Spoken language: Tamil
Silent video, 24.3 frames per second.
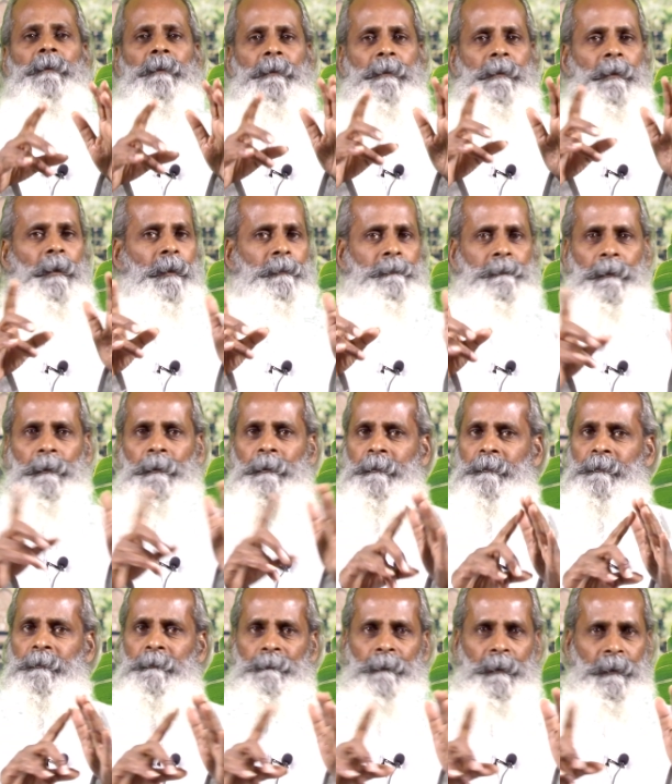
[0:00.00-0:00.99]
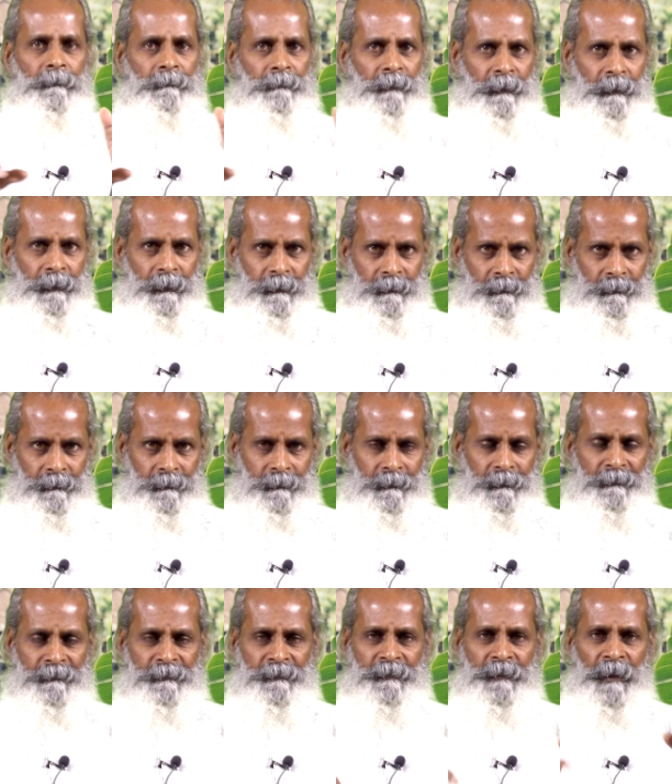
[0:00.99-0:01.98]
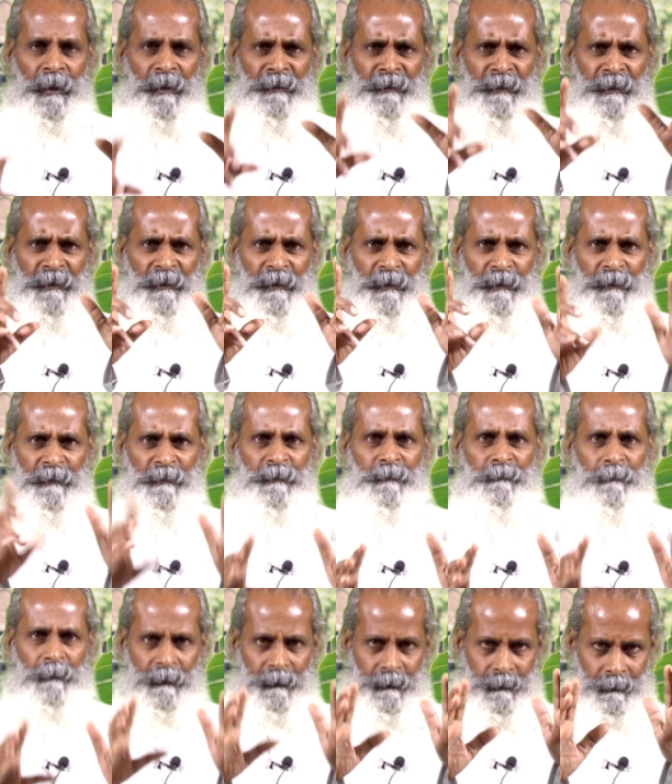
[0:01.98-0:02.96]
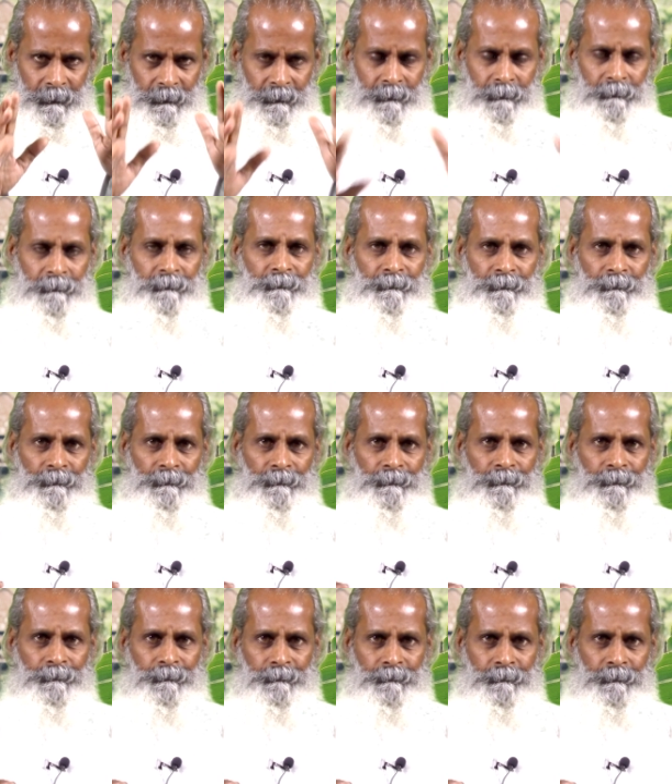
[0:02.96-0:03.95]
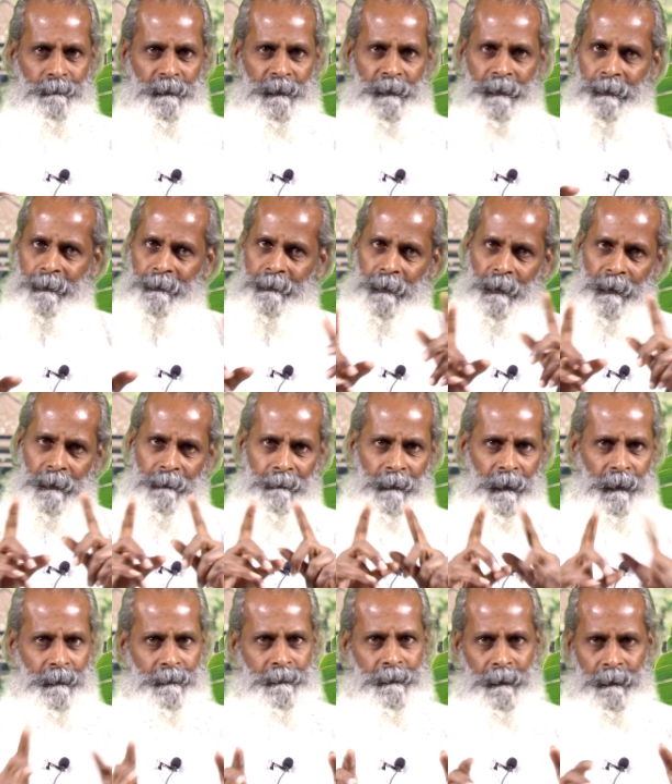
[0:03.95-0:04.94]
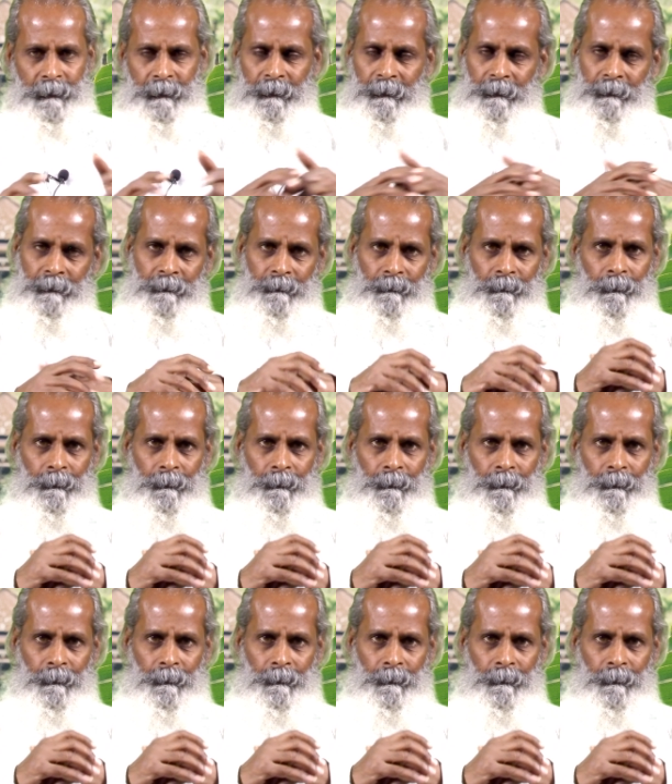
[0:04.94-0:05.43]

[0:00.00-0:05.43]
காற்றிலிருந்து வரவில்லை தண்ணீரிலிருந்து வருகிறது இது தெளிவாக தெரிகிறது